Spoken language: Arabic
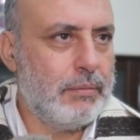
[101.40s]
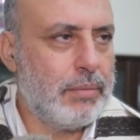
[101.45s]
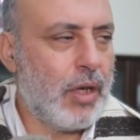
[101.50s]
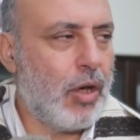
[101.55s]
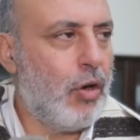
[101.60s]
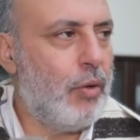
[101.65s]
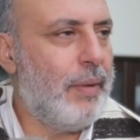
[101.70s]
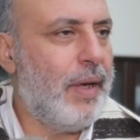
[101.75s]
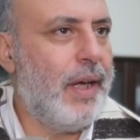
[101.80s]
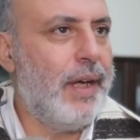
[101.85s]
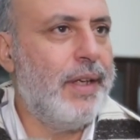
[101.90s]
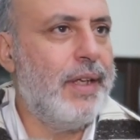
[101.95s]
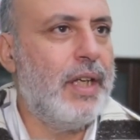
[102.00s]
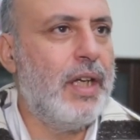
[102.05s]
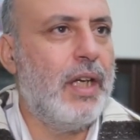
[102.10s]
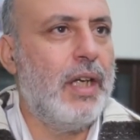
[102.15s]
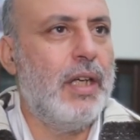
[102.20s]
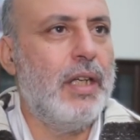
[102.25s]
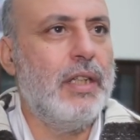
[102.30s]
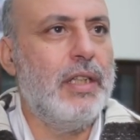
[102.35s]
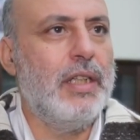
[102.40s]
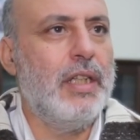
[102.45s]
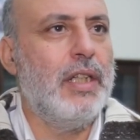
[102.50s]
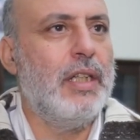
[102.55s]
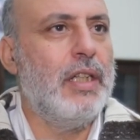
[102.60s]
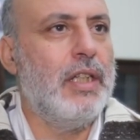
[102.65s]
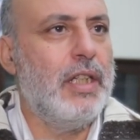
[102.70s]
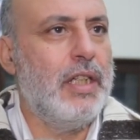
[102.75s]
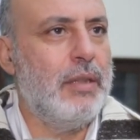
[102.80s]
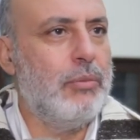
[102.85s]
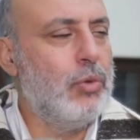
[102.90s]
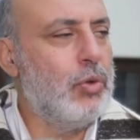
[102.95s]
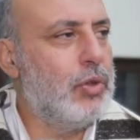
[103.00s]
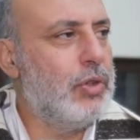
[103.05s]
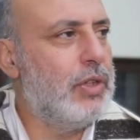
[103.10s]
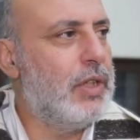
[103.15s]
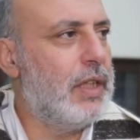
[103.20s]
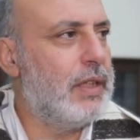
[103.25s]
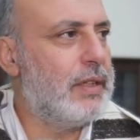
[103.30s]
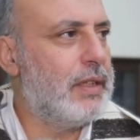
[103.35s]
بقاو معنا
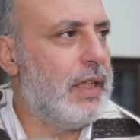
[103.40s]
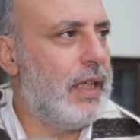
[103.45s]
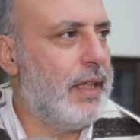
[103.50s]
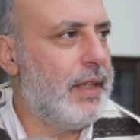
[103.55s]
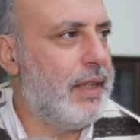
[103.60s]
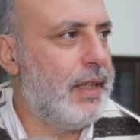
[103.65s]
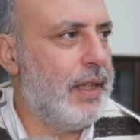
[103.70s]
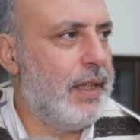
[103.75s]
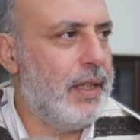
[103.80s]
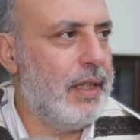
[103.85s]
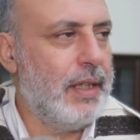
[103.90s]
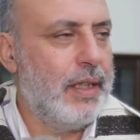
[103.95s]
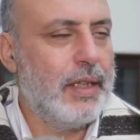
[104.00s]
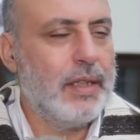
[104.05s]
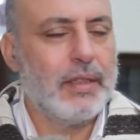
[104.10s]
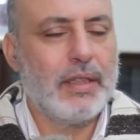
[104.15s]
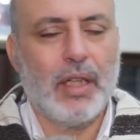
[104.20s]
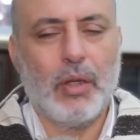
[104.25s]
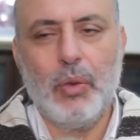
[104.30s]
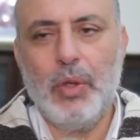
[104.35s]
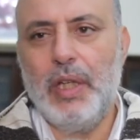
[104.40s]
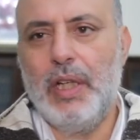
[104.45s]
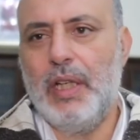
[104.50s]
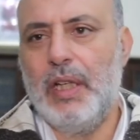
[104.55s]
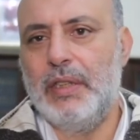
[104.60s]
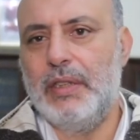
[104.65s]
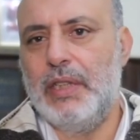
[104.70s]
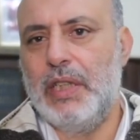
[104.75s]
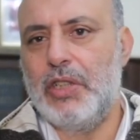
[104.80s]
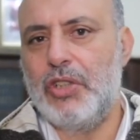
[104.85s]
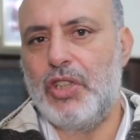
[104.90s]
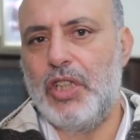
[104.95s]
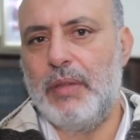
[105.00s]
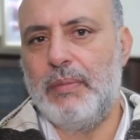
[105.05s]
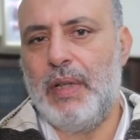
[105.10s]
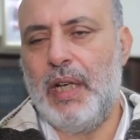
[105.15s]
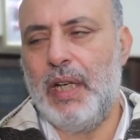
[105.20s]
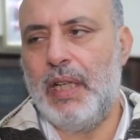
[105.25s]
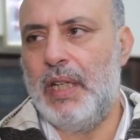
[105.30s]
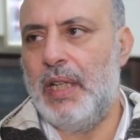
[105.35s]
لمده يعني طويله ديال
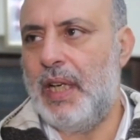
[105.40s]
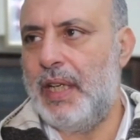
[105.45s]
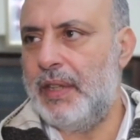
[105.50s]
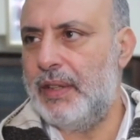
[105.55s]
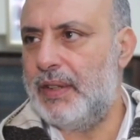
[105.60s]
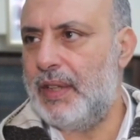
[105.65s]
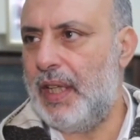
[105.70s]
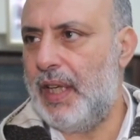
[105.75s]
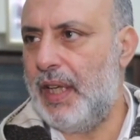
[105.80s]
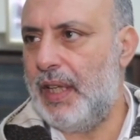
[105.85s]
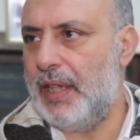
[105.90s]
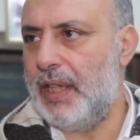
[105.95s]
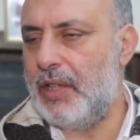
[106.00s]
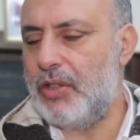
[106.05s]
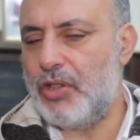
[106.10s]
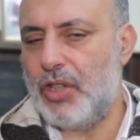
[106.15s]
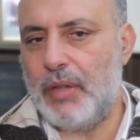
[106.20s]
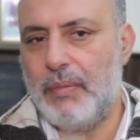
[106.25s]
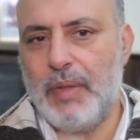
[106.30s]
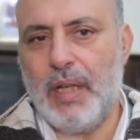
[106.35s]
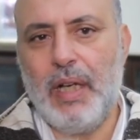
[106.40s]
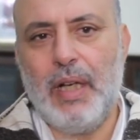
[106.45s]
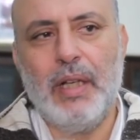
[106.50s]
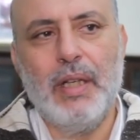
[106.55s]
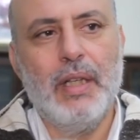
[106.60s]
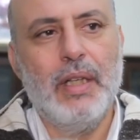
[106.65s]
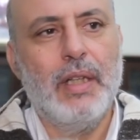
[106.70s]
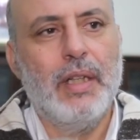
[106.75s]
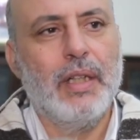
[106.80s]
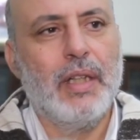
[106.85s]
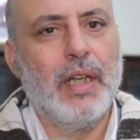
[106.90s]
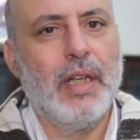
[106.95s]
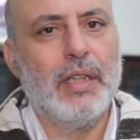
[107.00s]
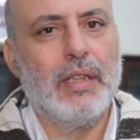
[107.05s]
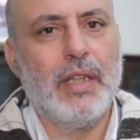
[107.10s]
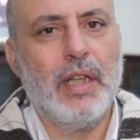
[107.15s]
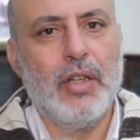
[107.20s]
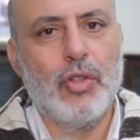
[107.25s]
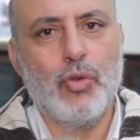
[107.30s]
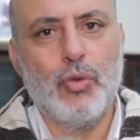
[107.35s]
الاجتماع الى ان انتهينا الاجتماع
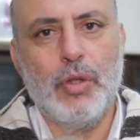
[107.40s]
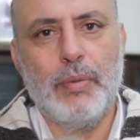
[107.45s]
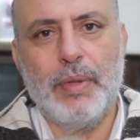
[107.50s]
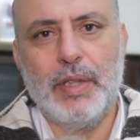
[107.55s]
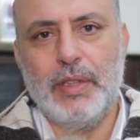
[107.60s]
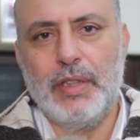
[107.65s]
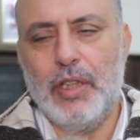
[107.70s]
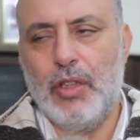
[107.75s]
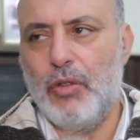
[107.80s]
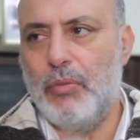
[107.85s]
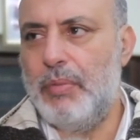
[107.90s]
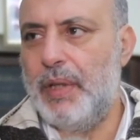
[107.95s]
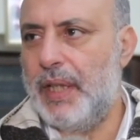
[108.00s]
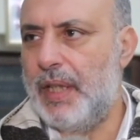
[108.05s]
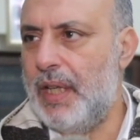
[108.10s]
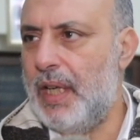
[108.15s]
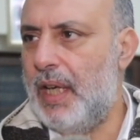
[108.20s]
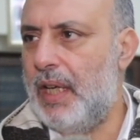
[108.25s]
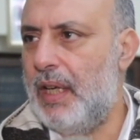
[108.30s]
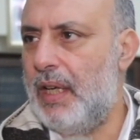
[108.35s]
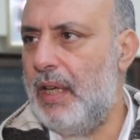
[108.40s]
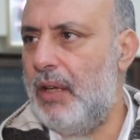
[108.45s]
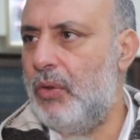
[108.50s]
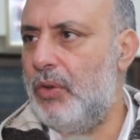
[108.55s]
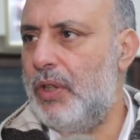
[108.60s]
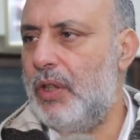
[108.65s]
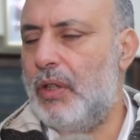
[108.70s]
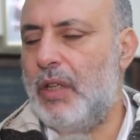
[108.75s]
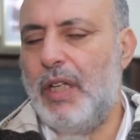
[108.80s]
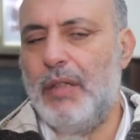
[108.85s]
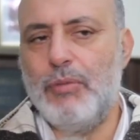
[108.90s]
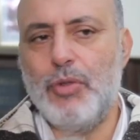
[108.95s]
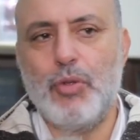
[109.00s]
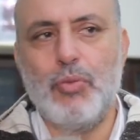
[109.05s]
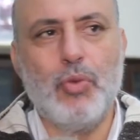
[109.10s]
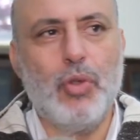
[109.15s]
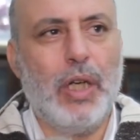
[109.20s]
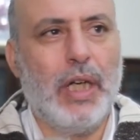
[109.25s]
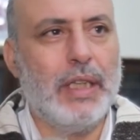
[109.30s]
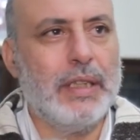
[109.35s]
كانت الاجوبه ديالهم بناءه هناك واحد
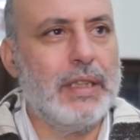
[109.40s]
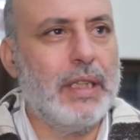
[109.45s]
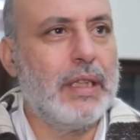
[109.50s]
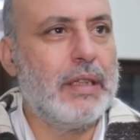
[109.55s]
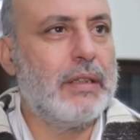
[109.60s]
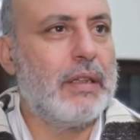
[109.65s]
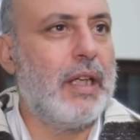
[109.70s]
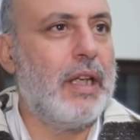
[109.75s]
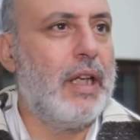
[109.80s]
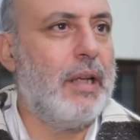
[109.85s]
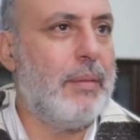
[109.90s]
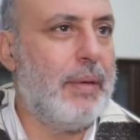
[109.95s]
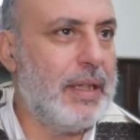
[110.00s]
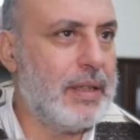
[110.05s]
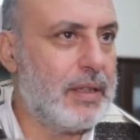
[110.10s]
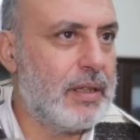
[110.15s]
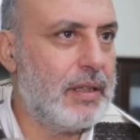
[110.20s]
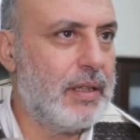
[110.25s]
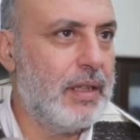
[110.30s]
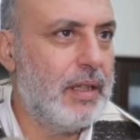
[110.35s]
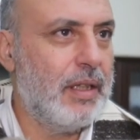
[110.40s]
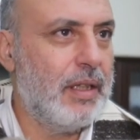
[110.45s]
المجموعه ديال الطلبات